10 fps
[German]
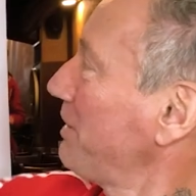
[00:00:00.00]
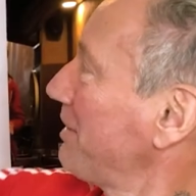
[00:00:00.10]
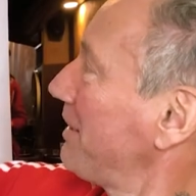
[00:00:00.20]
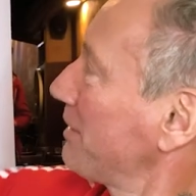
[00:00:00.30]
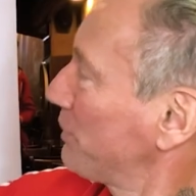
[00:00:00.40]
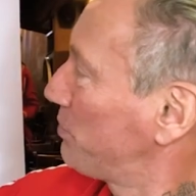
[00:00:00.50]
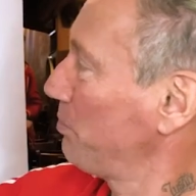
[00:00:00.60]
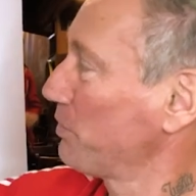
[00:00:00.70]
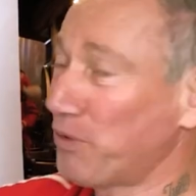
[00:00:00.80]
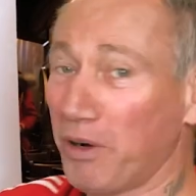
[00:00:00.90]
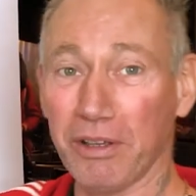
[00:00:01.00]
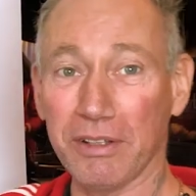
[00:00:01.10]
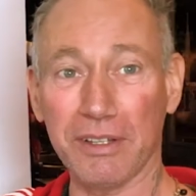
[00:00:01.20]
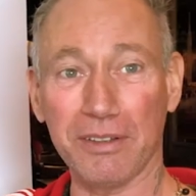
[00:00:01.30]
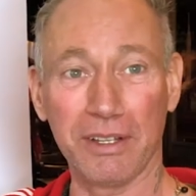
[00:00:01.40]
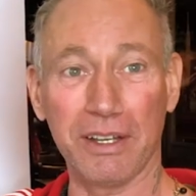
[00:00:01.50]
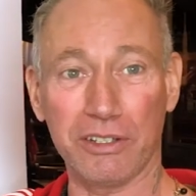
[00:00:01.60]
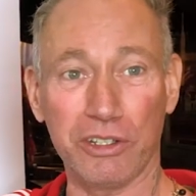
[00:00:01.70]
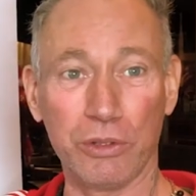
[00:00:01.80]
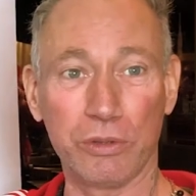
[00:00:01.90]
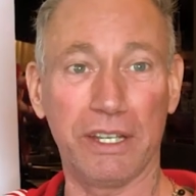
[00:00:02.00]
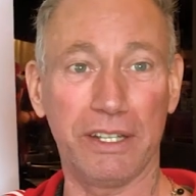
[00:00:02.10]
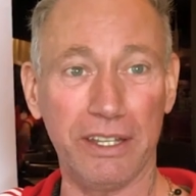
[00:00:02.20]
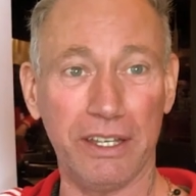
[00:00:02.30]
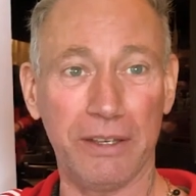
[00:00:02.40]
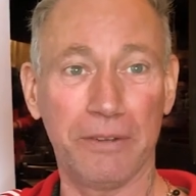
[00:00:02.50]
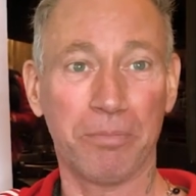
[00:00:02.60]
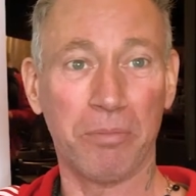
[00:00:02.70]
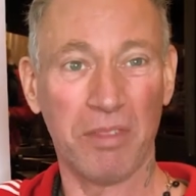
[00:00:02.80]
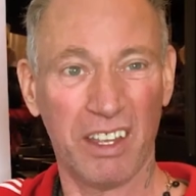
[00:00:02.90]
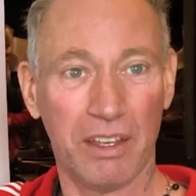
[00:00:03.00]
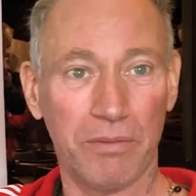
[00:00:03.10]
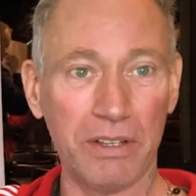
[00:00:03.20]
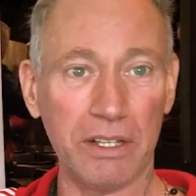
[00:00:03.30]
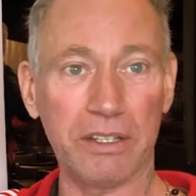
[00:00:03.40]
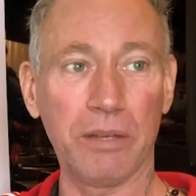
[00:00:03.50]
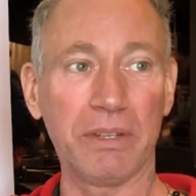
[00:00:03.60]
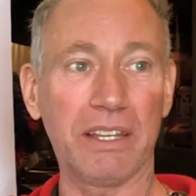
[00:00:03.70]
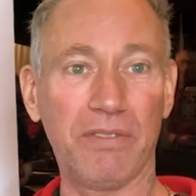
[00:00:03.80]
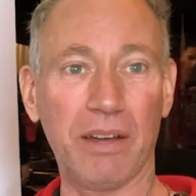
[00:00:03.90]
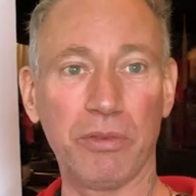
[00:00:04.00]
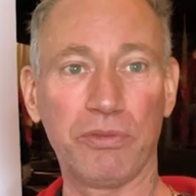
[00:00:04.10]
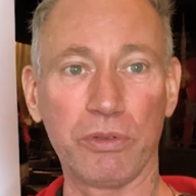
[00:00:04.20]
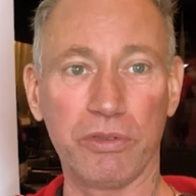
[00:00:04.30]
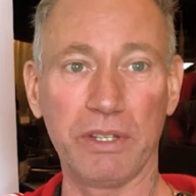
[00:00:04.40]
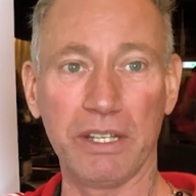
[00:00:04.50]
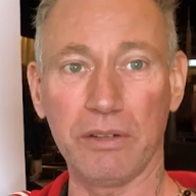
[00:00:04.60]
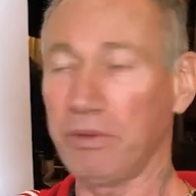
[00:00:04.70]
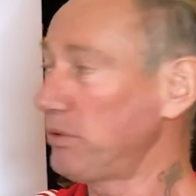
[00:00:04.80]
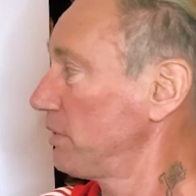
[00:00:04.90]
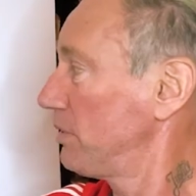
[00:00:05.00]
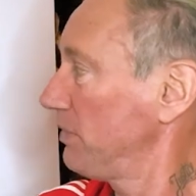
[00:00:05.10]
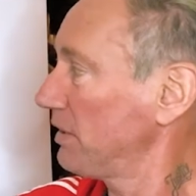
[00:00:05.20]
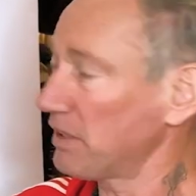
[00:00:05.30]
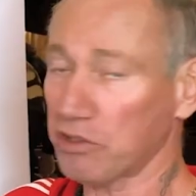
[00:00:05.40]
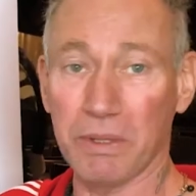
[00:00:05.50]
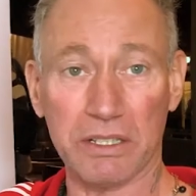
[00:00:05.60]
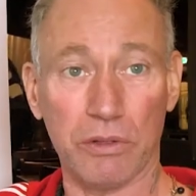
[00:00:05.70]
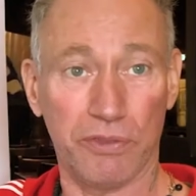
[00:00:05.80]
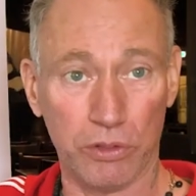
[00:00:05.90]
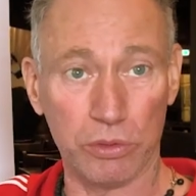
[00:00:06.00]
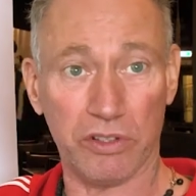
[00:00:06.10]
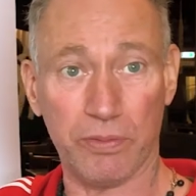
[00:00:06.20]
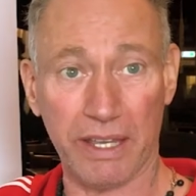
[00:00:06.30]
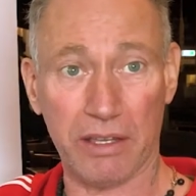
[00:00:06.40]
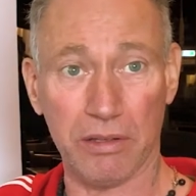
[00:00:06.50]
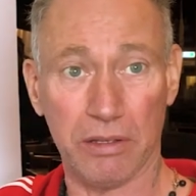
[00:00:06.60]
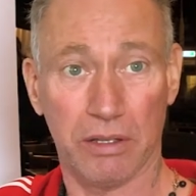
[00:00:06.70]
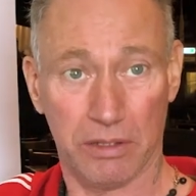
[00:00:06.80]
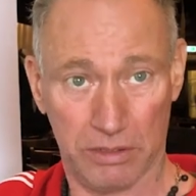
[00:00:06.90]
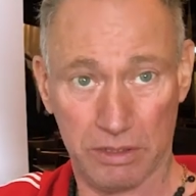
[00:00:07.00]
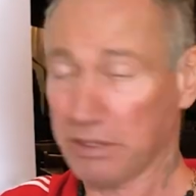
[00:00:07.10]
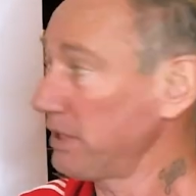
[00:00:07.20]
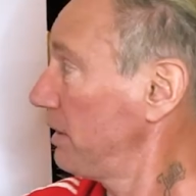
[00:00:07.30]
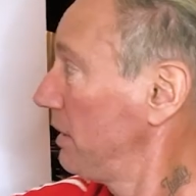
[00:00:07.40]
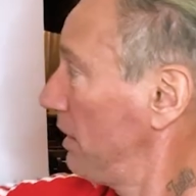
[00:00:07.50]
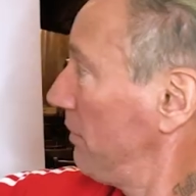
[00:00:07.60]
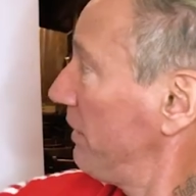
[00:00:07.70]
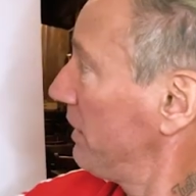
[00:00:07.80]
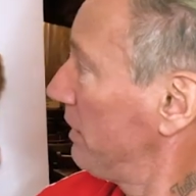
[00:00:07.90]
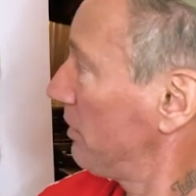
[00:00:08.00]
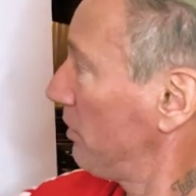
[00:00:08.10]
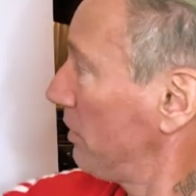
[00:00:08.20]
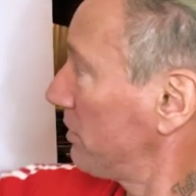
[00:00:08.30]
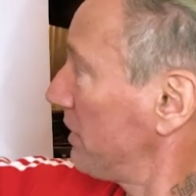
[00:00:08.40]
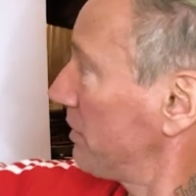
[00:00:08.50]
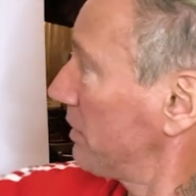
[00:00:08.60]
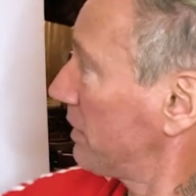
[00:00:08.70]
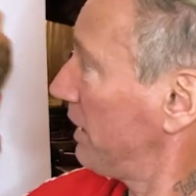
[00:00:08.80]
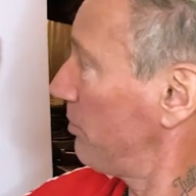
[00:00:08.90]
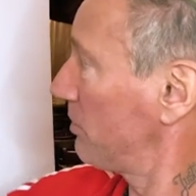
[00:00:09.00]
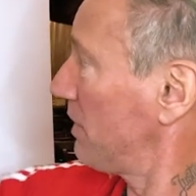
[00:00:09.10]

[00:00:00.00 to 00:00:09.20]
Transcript: wie gesagt, ich würde mich freuen, das ist eine richtig gute Idee, wenn das hier mit der Werbung funktionieren würde. Wie gesagt, schmattert doch für gute Zwecke. Ne? Wenn hier die Leute dann gehen und